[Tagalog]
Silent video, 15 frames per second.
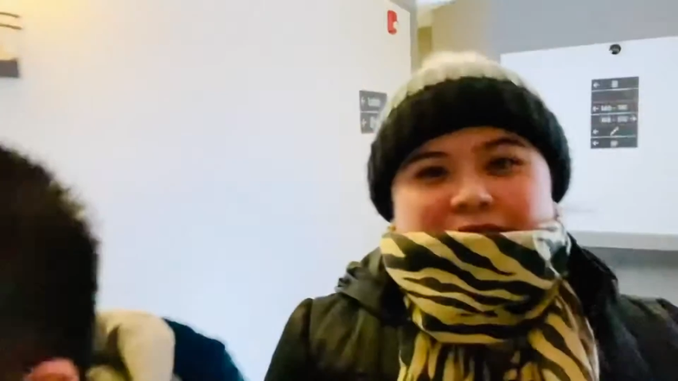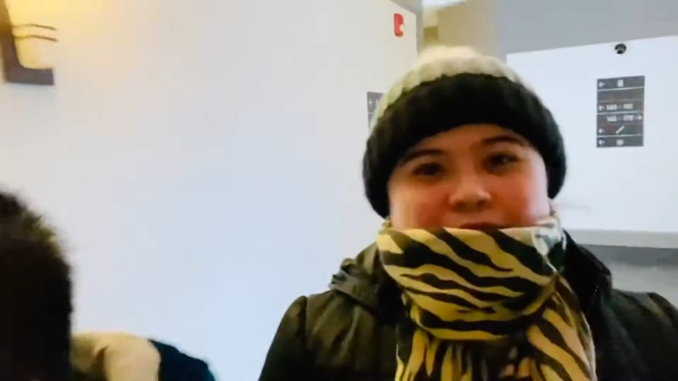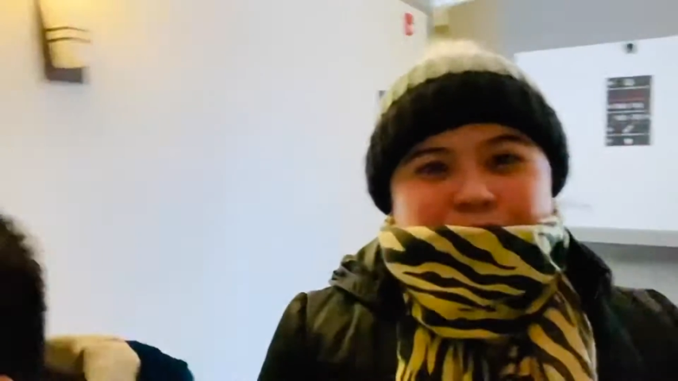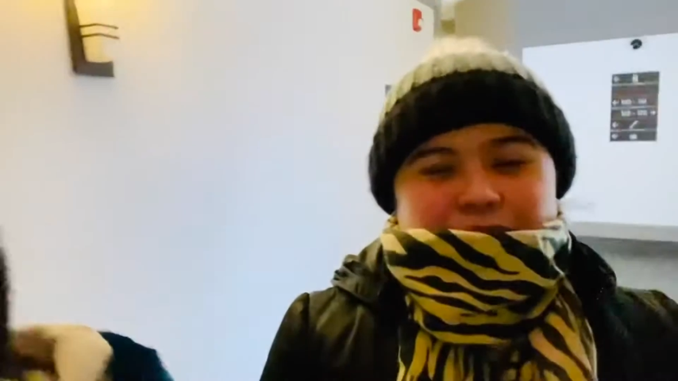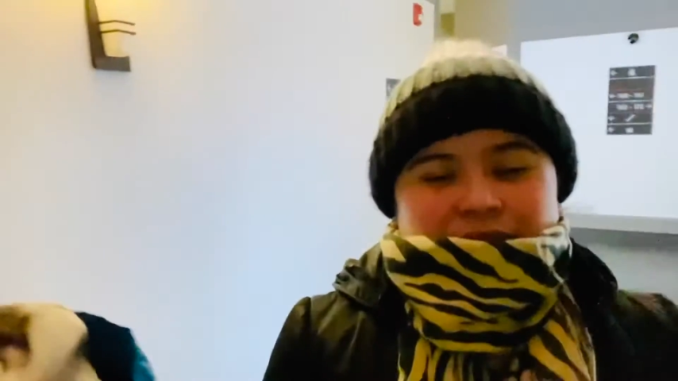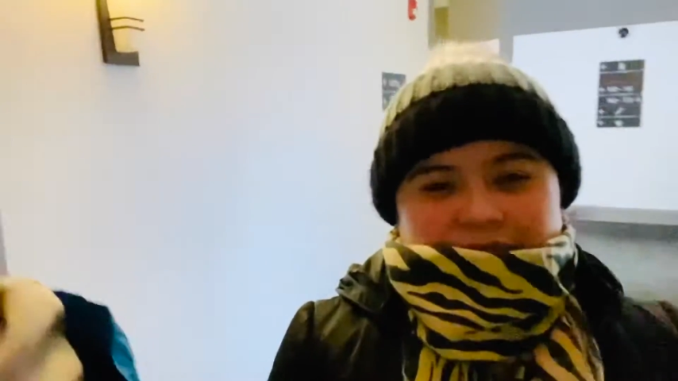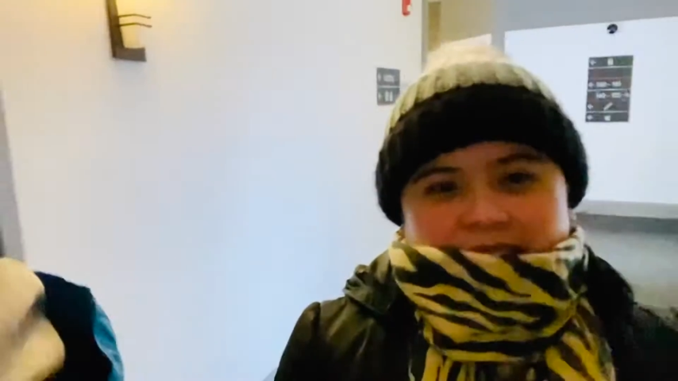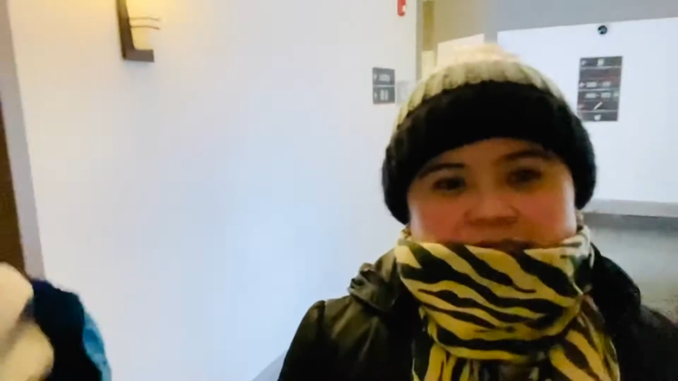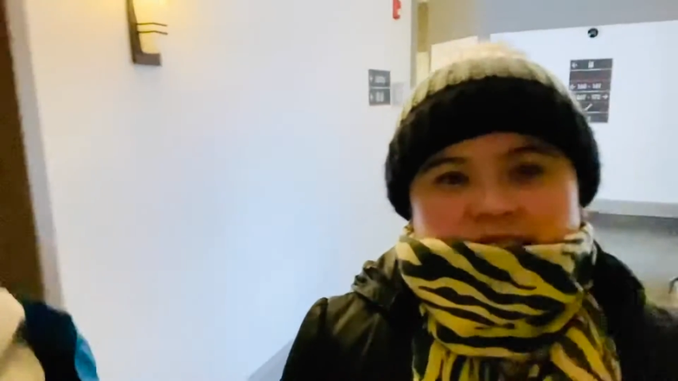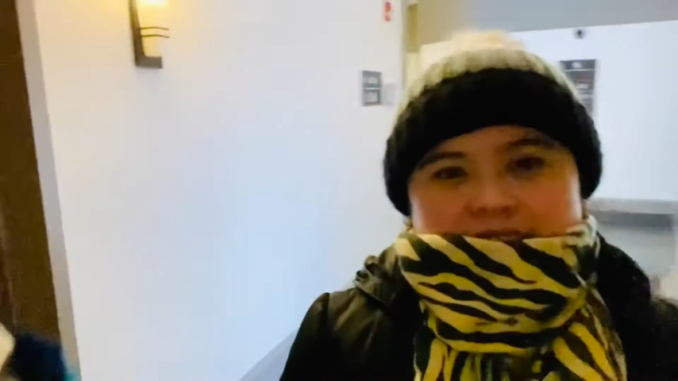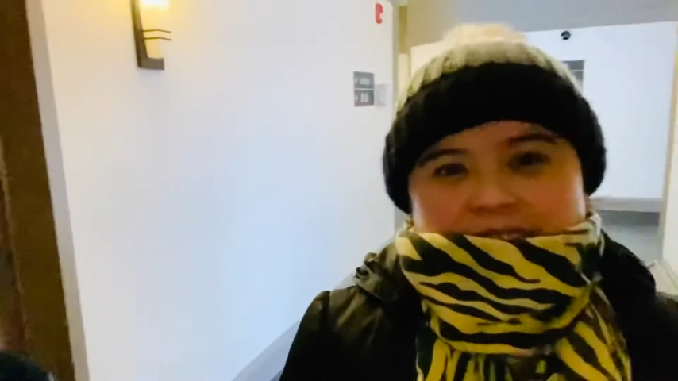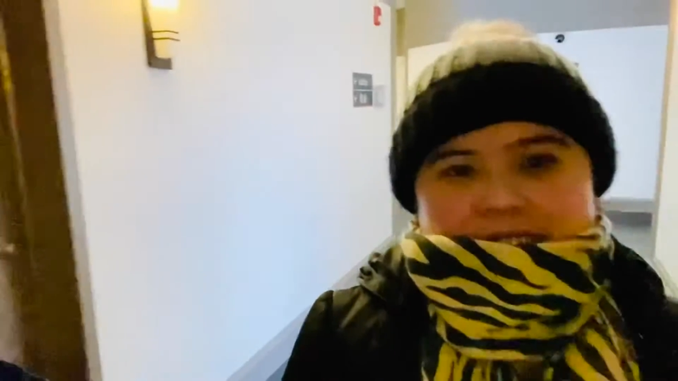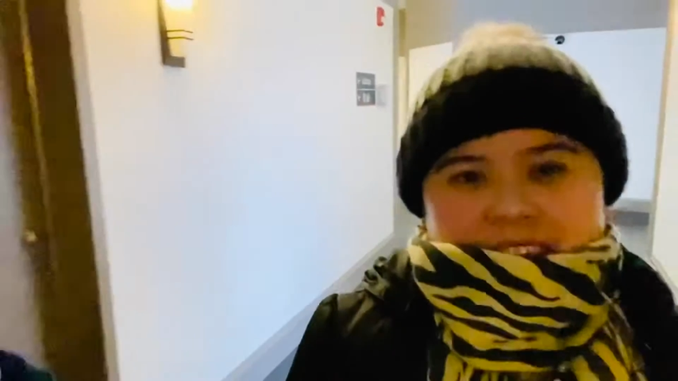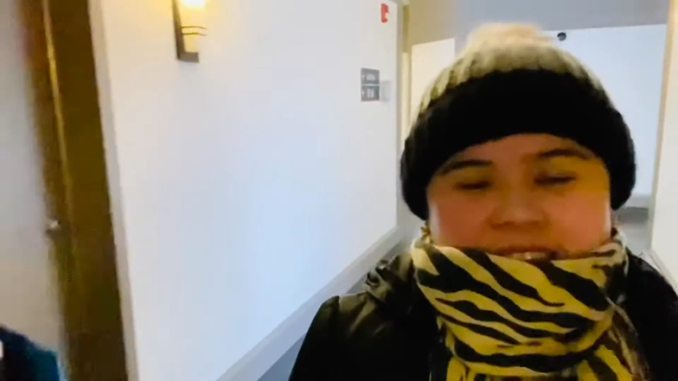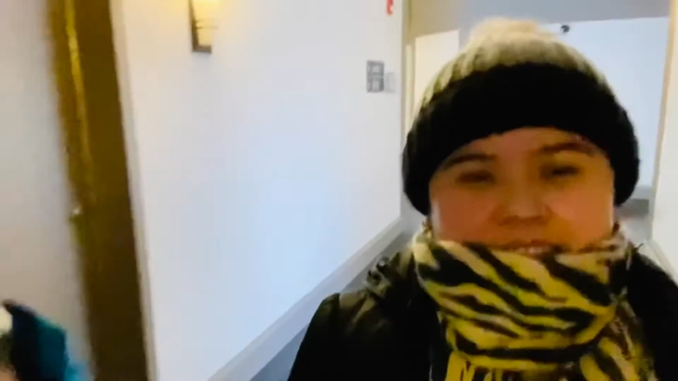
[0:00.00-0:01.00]
aming
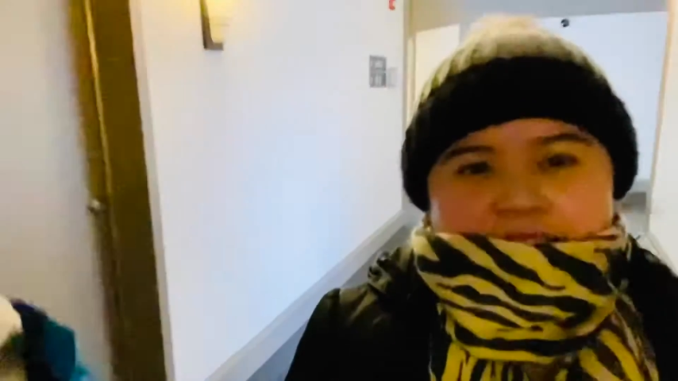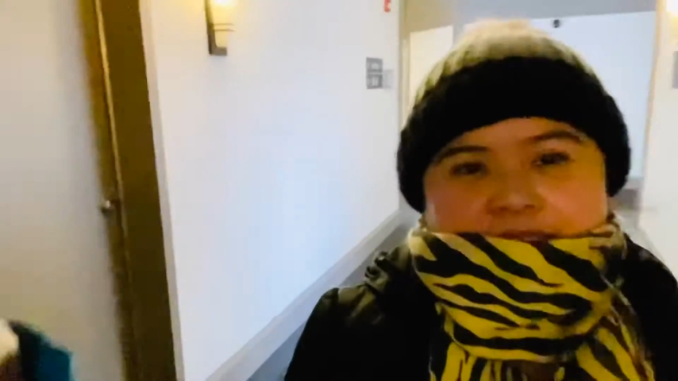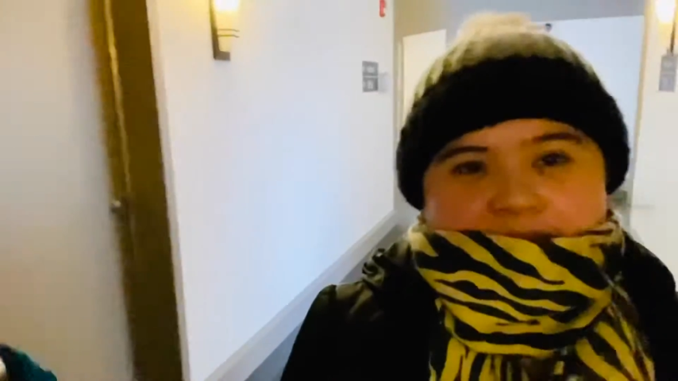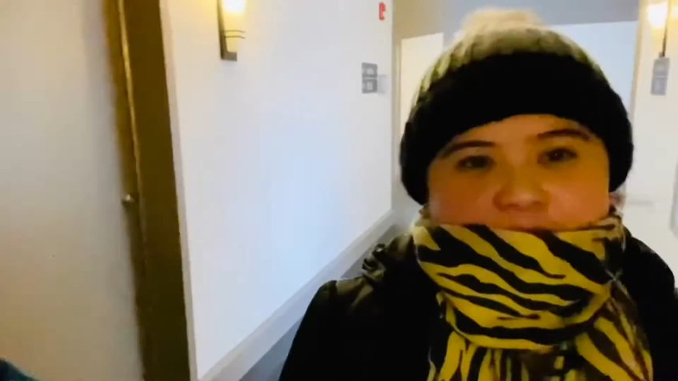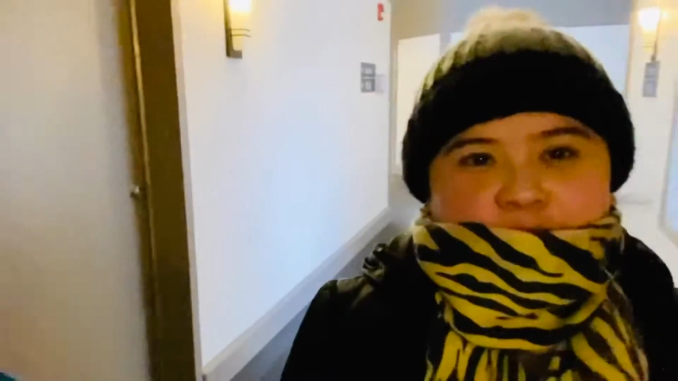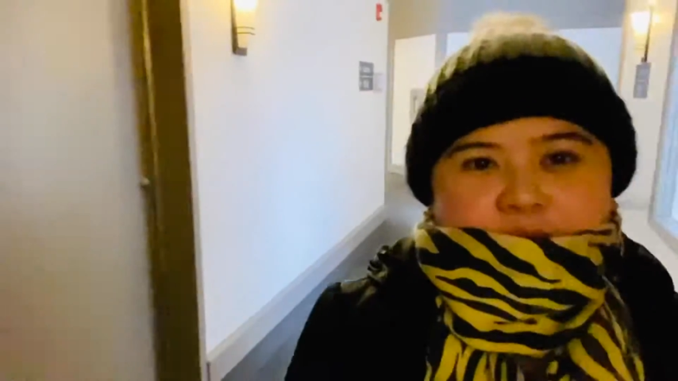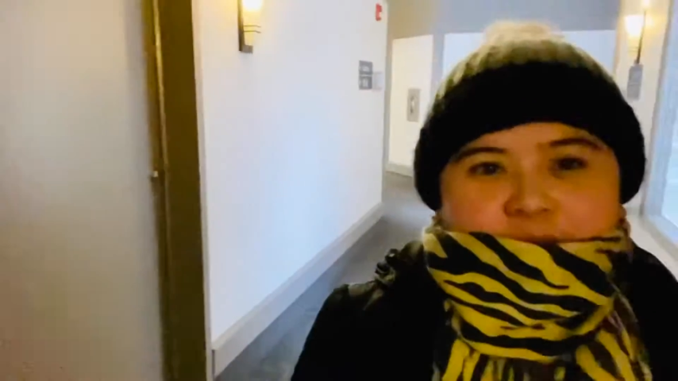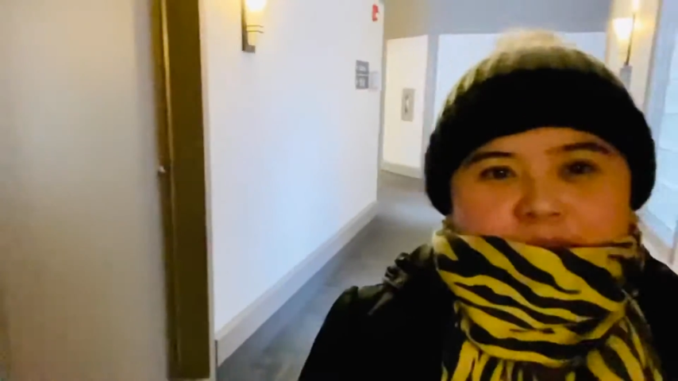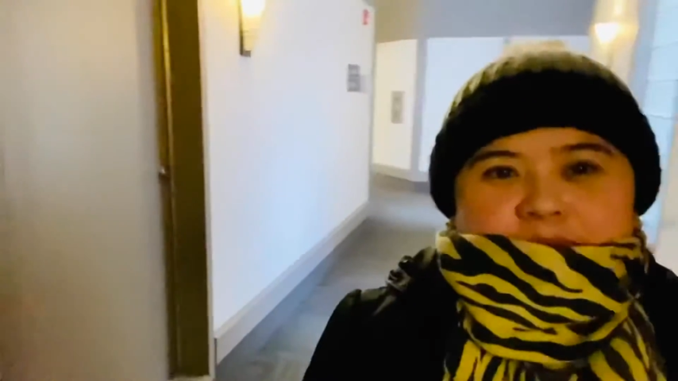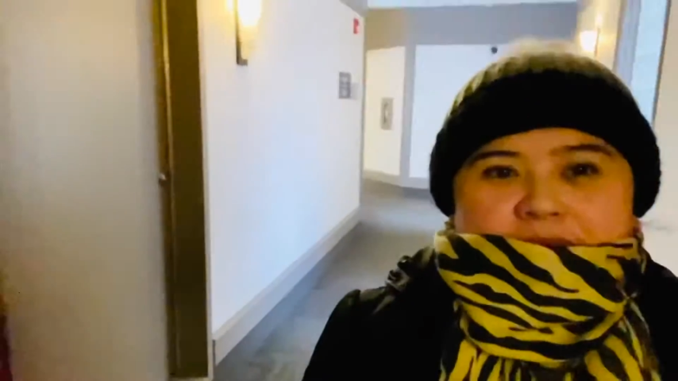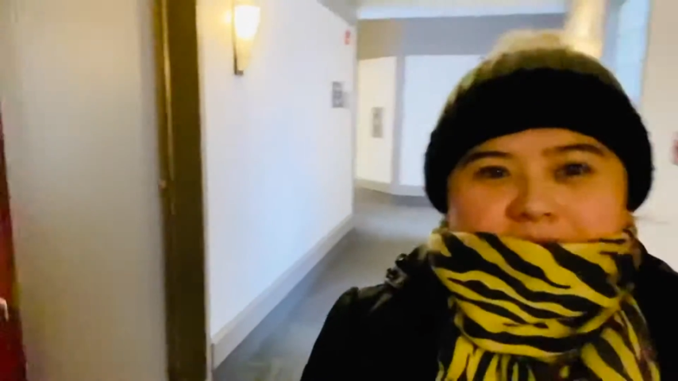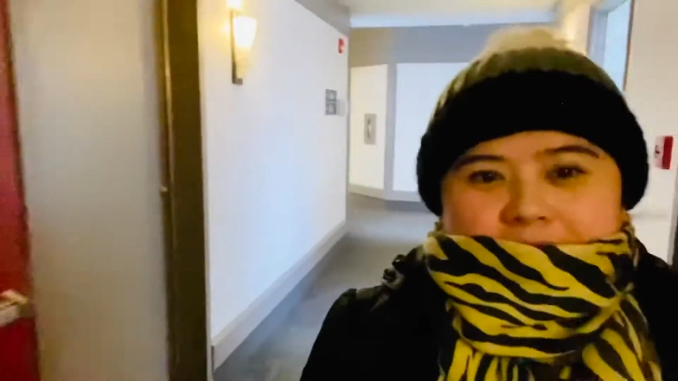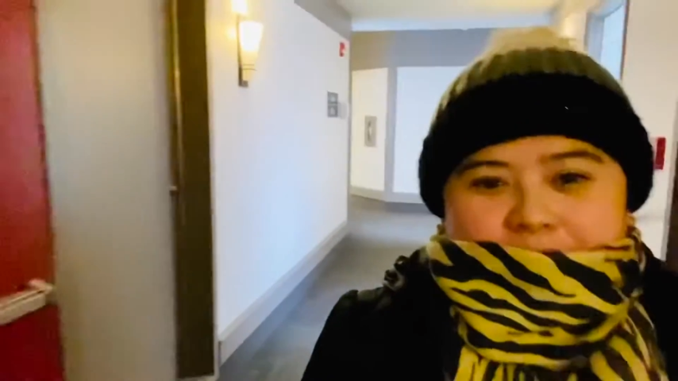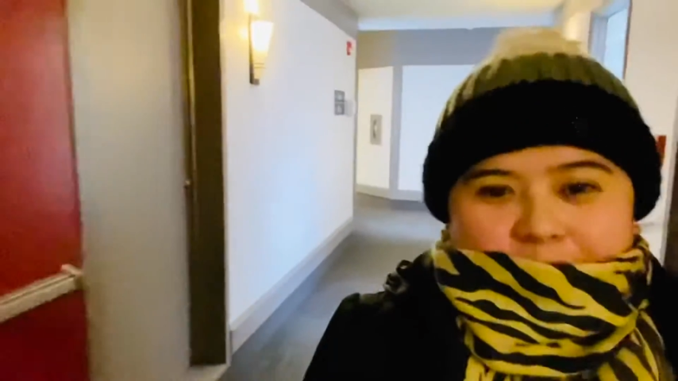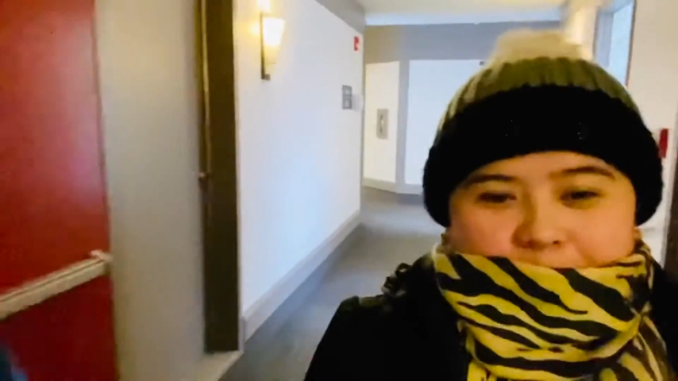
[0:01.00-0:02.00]
trip na
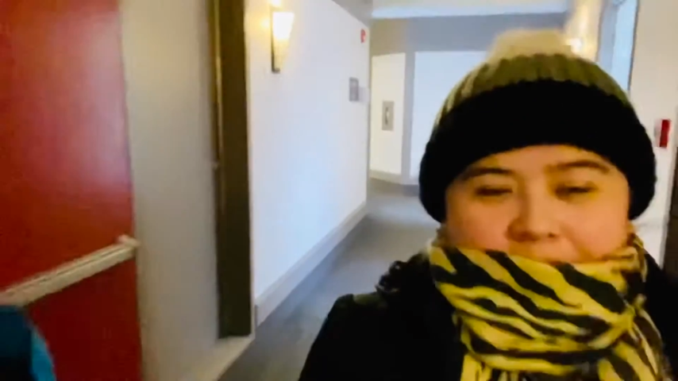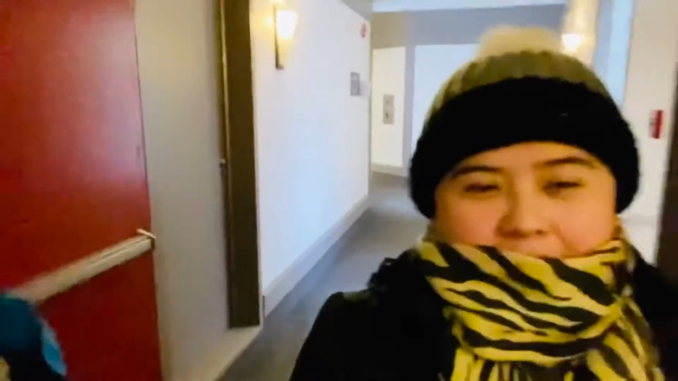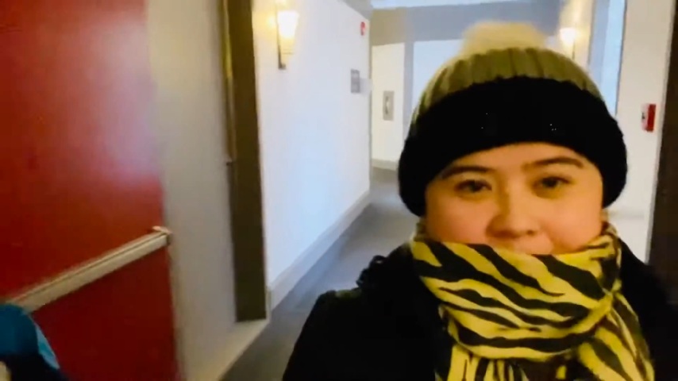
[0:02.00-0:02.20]
dalawa.